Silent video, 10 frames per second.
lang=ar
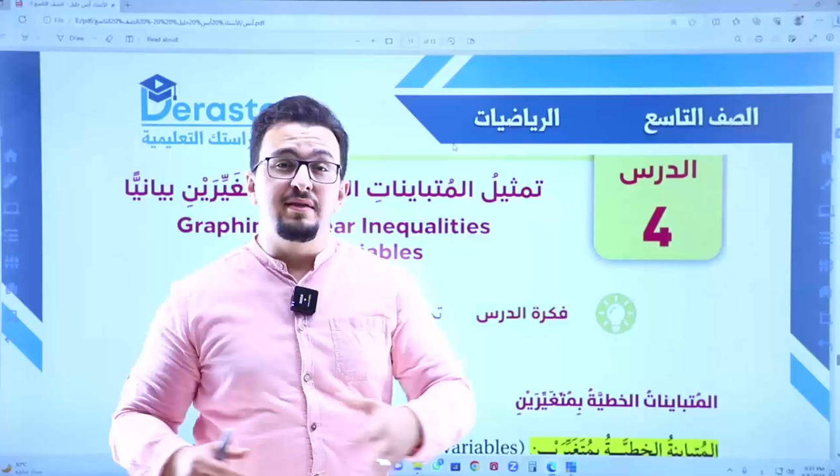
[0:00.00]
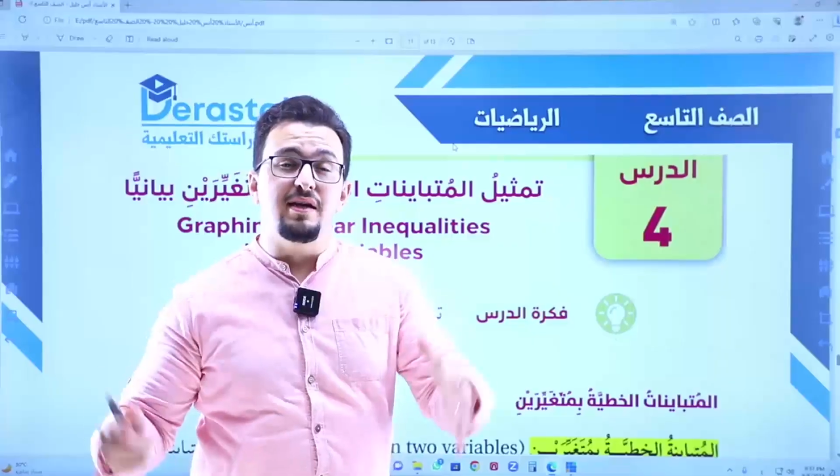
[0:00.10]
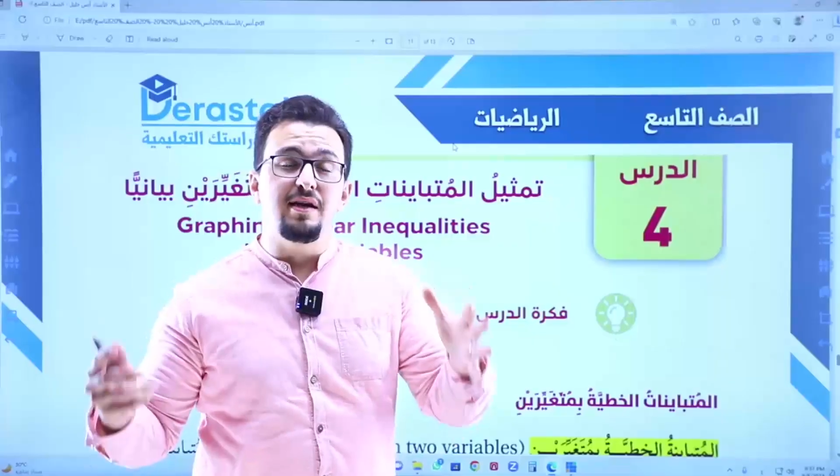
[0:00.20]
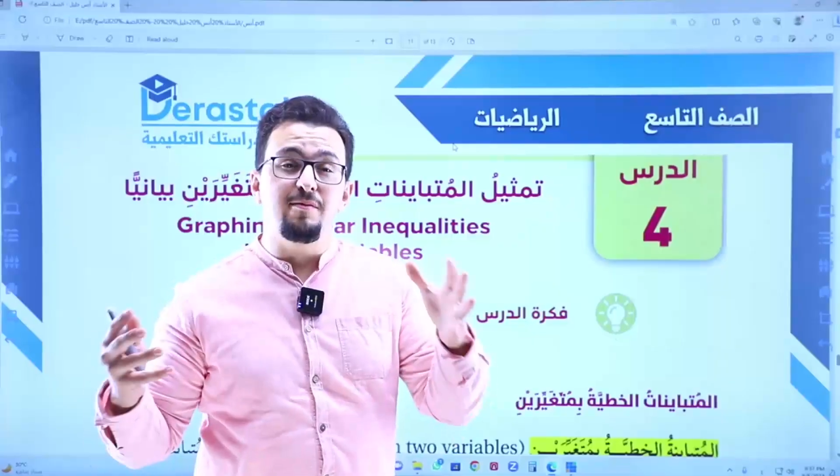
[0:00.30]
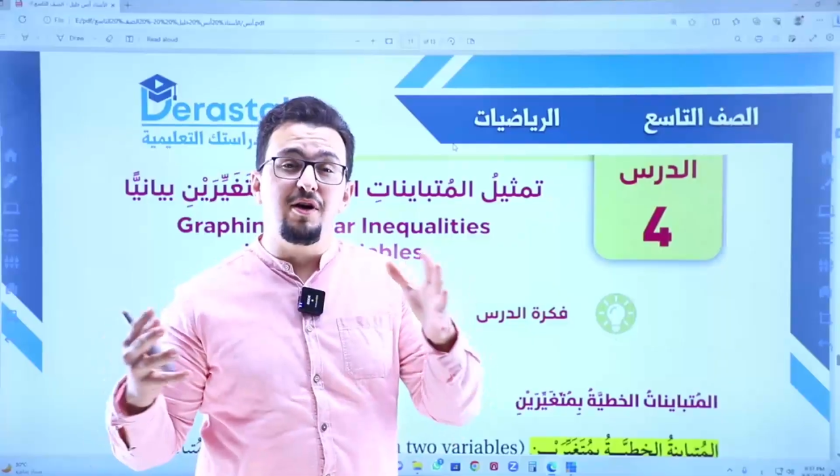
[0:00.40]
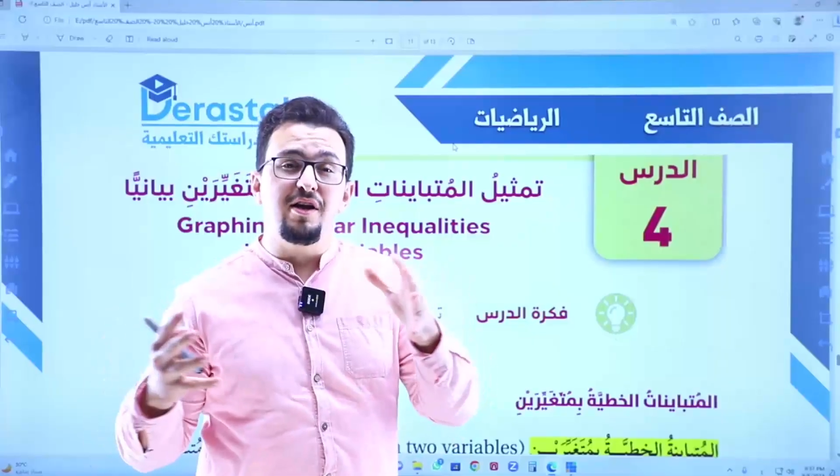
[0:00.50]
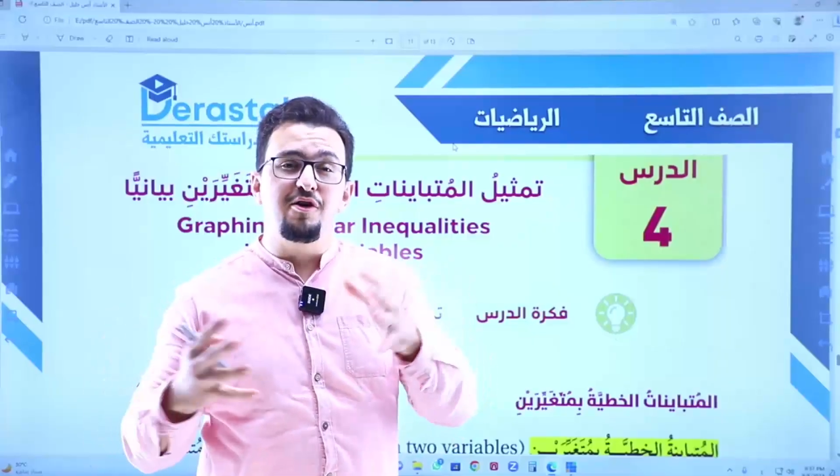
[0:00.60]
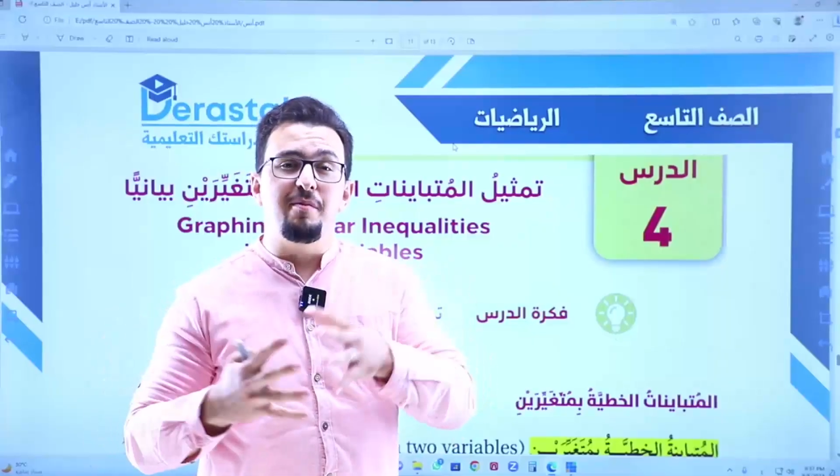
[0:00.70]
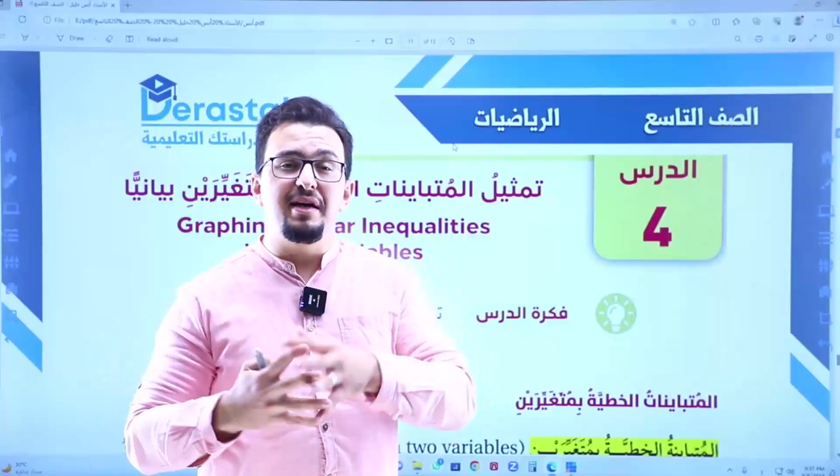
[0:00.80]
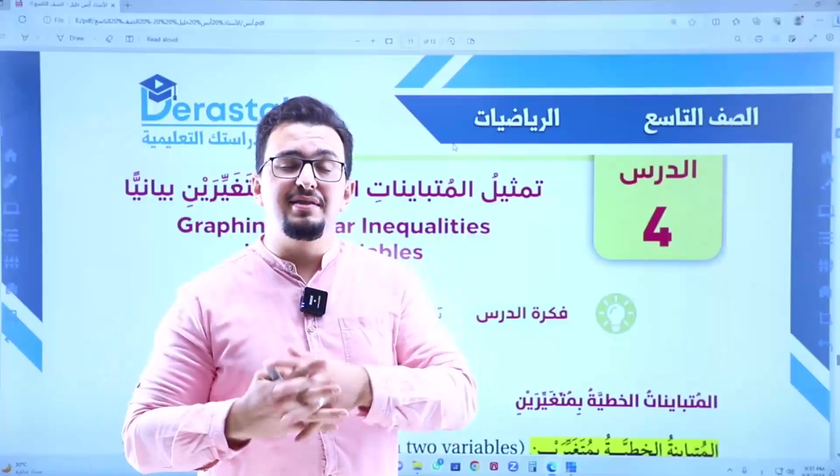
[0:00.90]
السلام
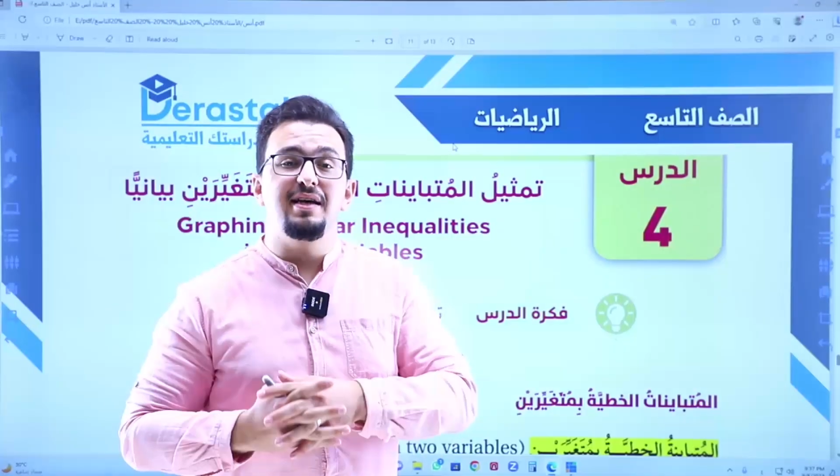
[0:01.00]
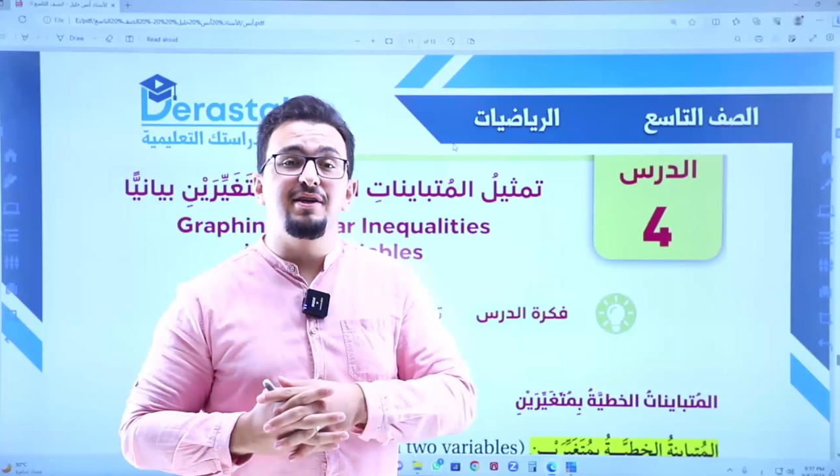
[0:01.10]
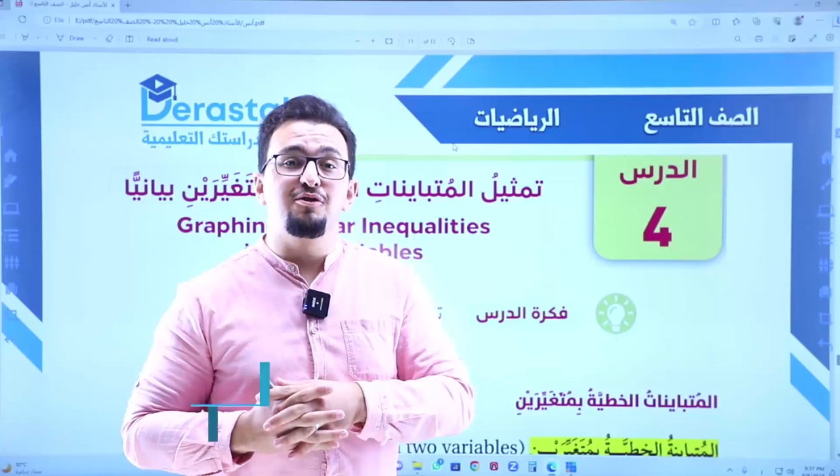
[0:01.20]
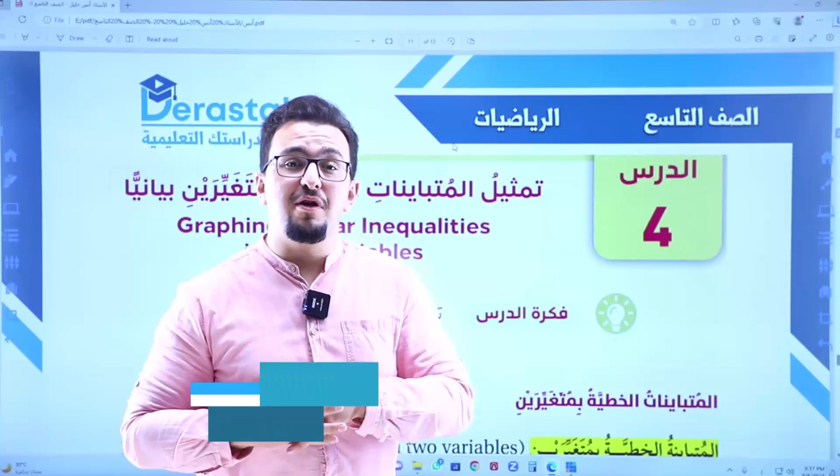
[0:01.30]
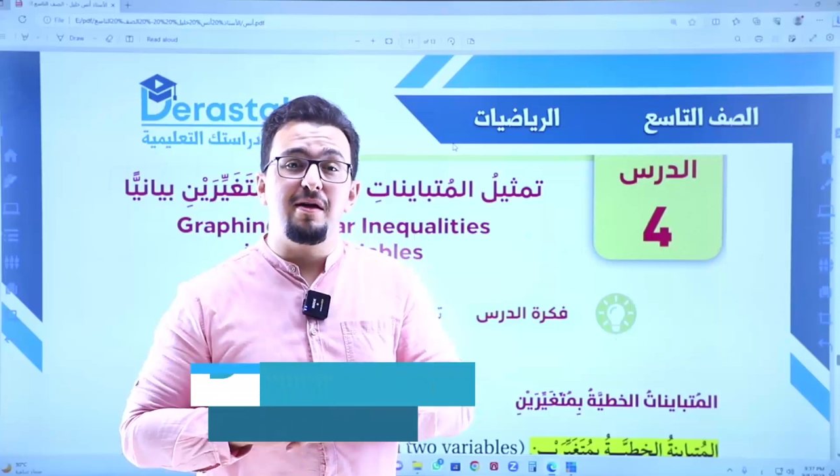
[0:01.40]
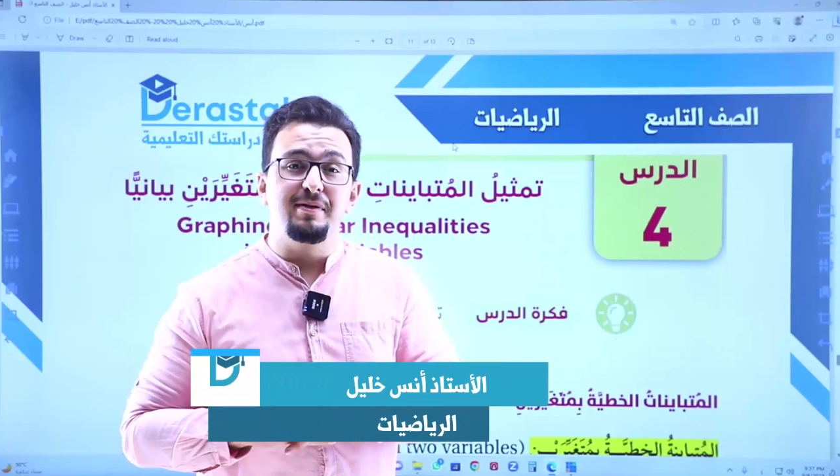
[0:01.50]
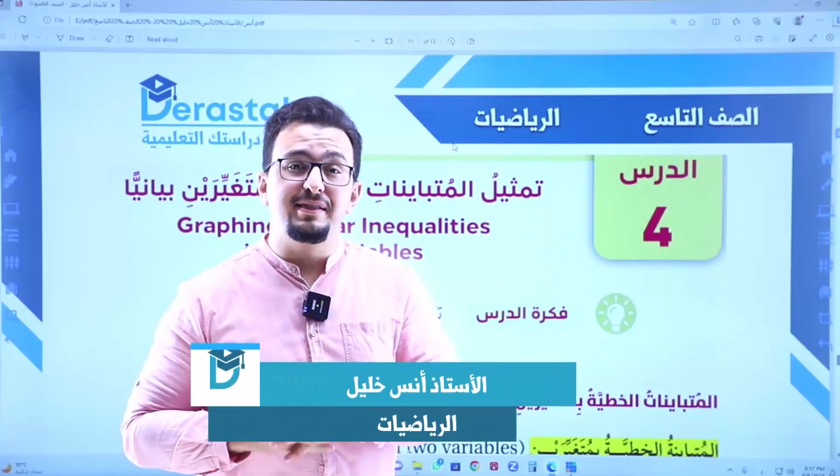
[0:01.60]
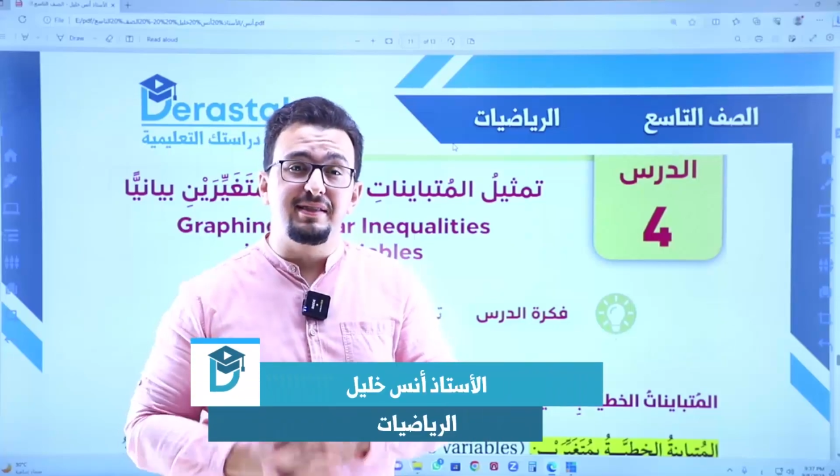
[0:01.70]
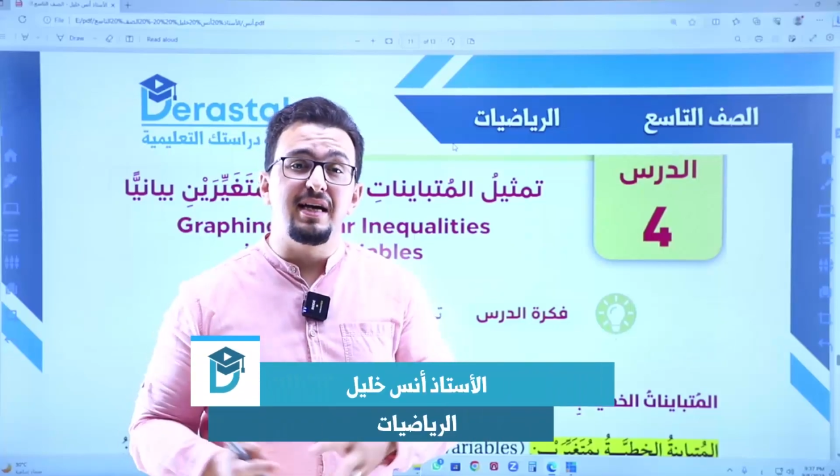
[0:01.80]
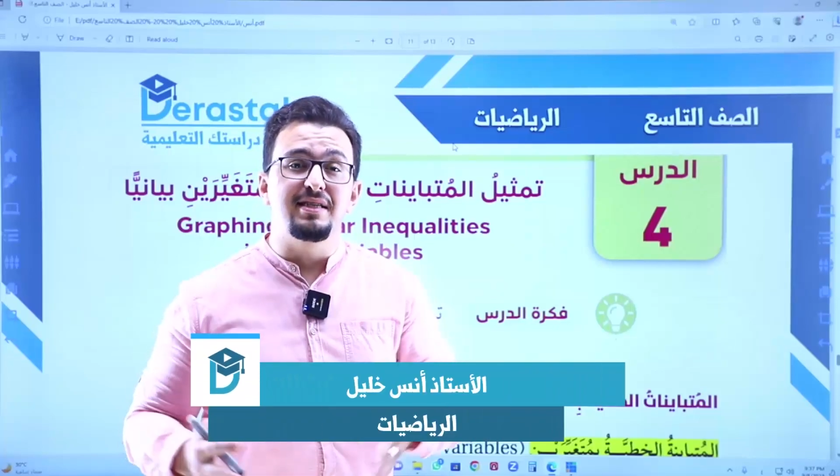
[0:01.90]
عليكم أعزائي طلاب
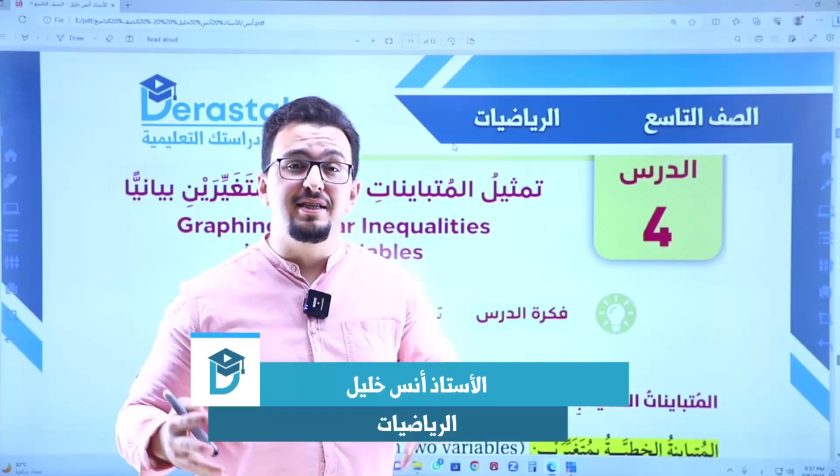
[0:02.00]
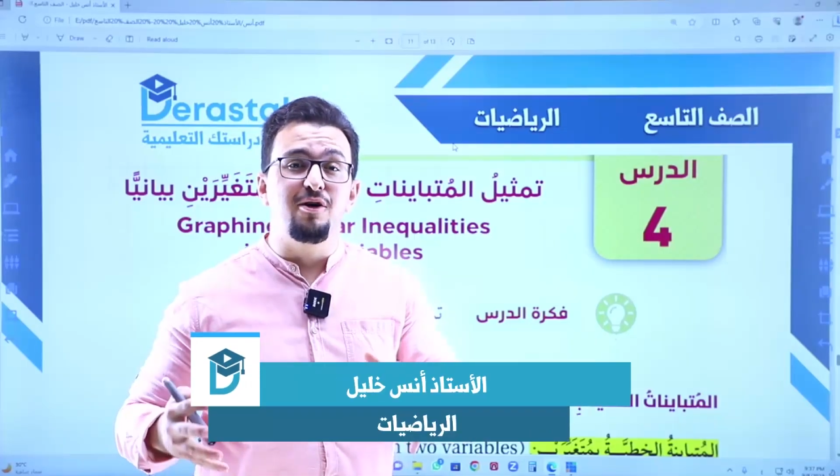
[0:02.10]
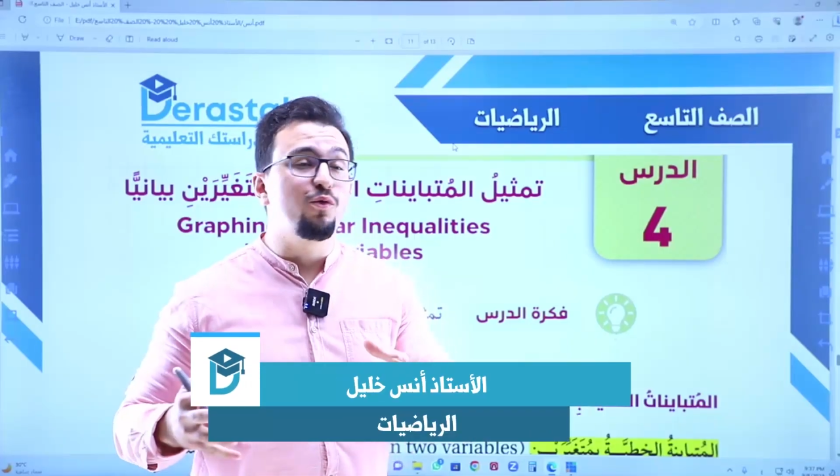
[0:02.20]
التاسع